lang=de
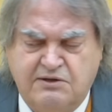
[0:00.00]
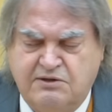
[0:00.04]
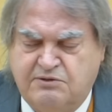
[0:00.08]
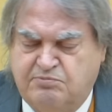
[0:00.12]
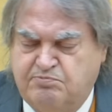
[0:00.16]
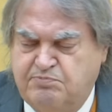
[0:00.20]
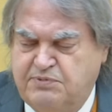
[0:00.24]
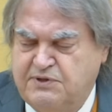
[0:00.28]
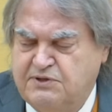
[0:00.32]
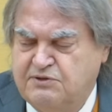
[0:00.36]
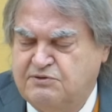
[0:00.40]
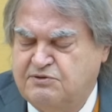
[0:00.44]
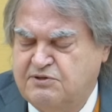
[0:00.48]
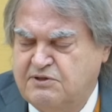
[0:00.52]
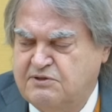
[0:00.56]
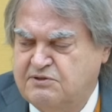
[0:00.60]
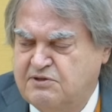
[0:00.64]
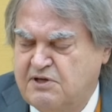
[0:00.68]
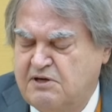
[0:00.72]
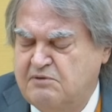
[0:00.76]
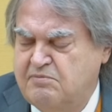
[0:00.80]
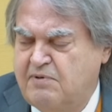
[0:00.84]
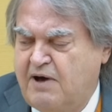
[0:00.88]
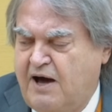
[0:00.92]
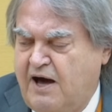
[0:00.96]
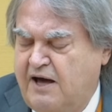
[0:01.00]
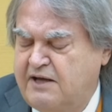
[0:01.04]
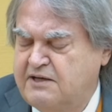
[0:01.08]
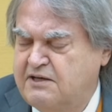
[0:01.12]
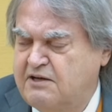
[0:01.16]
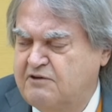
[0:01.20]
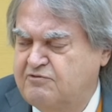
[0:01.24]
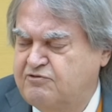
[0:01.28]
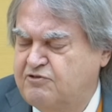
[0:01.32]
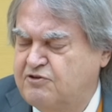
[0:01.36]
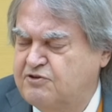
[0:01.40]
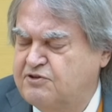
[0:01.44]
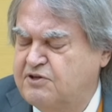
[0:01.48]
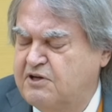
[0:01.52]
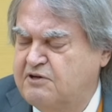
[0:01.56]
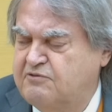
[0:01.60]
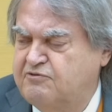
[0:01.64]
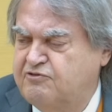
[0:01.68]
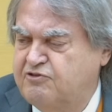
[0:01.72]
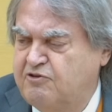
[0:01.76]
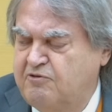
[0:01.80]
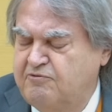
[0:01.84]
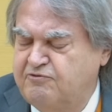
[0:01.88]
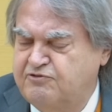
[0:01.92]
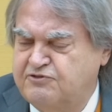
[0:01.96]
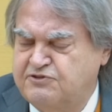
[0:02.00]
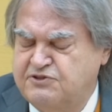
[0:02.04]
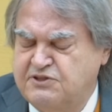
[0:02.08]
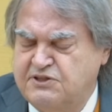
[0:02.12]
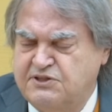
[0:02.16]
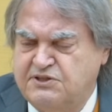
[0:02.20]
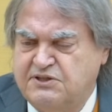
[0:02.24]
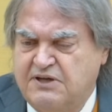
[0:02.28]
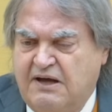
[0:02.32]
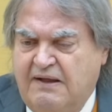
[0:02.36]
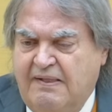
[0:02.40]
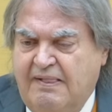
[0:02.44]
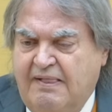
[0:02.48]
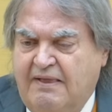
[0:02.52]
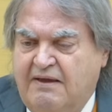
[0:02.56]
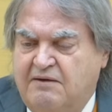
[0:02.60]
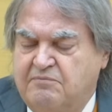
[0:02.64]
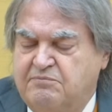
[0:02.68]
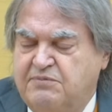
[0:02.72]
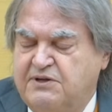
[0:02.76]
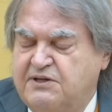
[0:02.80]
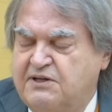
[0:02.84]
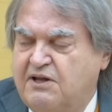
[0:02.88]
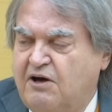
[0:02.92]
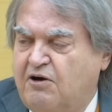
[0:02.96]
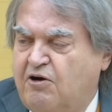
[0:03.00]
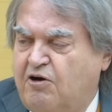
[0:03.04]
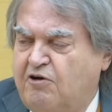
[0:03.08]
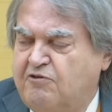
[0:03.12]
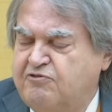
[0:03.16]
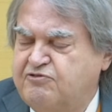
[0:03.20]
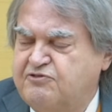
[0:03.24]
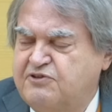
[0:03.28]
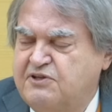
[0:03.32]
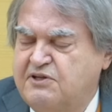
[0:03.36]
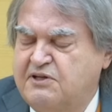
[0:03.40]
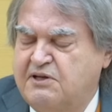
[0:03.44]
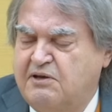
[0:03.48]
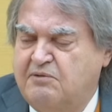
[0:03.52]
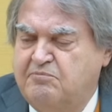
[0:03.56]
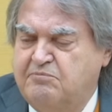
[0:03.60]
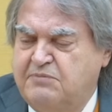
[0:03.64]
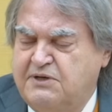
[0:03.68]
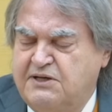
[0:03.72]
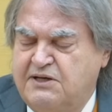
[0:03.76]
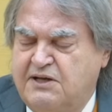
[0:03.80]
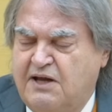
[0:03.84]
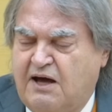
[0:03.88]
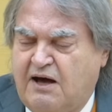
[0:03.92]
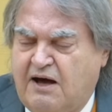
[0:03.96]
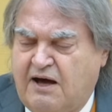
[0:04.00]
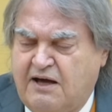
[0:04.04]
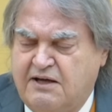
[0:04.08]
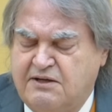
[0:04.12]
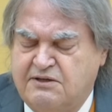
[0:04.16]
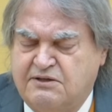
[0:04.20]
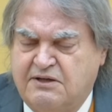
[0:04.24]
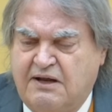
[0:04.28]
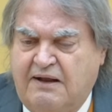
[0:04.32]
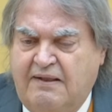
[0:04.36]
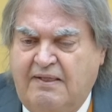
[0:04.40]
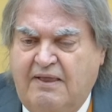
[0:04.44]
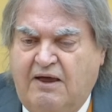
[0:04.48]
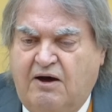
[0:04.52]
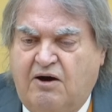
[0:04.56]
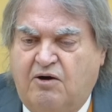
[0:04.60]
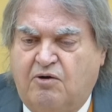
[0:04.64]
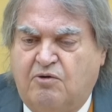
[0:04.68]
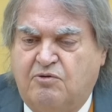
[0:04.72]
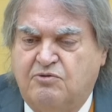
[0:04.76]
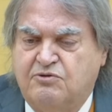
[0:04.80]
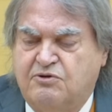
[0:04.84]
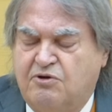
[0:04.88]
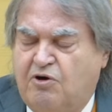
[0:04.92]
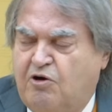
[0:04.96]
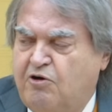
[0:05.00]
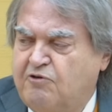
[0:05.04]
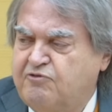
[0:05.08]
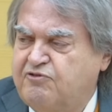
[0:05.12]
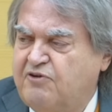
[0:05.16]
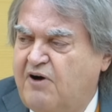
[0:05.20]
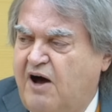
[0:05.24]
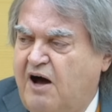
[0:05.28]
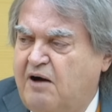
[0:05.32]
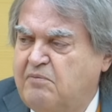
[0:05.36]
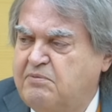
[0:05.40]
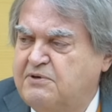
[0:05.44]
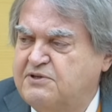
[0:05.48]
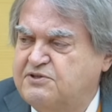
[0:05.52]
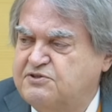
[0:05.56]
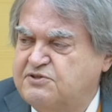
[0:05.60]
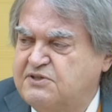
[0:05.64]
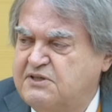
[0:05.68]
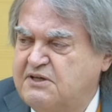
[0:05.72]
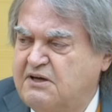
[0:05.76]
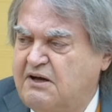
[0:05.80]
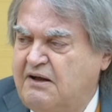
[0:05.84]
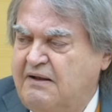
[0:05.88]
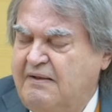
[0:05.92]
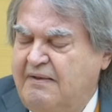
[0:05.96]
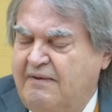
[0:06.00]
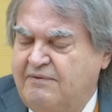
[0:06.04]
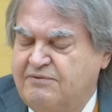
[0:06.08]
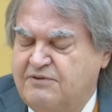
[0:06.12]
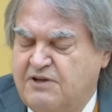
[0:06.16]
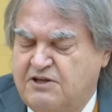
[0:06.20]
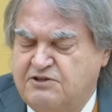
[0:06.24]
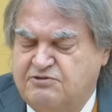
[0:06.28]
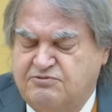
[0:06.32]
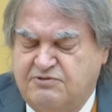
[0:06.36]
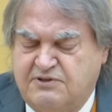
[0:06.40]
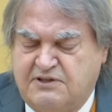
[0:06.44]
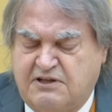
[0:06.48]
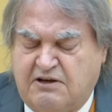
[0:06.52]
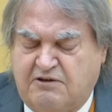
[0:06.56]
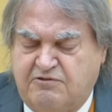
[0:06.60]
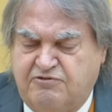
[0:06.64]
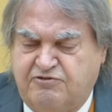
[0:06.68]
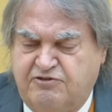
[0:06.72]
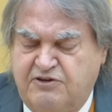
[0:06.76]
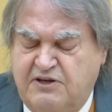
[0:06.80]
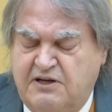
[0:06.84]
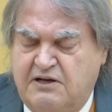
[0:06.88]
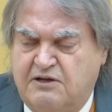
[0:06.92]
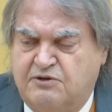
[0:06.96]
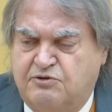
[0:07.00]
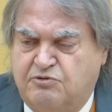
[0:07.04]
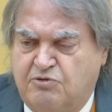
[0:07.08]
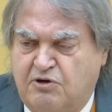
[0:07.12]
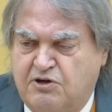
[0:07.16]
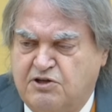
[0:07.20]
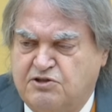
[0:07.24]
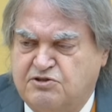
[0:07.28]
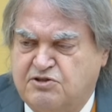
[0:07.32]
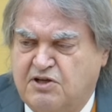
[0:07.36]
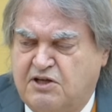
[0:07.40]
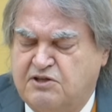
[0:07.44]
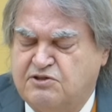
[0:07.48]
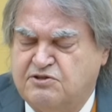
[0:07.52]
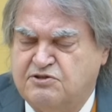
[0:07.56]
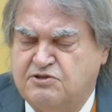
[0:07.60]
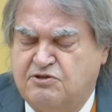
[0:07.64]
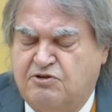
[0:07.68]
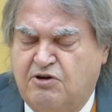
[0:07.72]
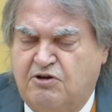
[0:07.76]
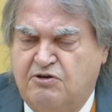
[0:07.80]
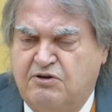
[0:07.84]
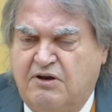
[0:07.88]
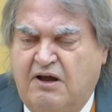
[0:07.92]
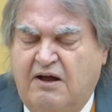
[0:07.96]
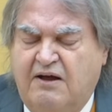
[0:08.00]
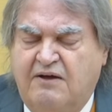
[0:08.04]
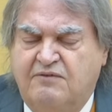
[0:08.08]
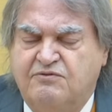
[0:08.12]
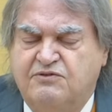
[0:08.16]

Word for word: Ich bin selber einer von den 50, bin da oft in der Minderheit und hoffe aber sehr, dass wir da viel durchsetzen können.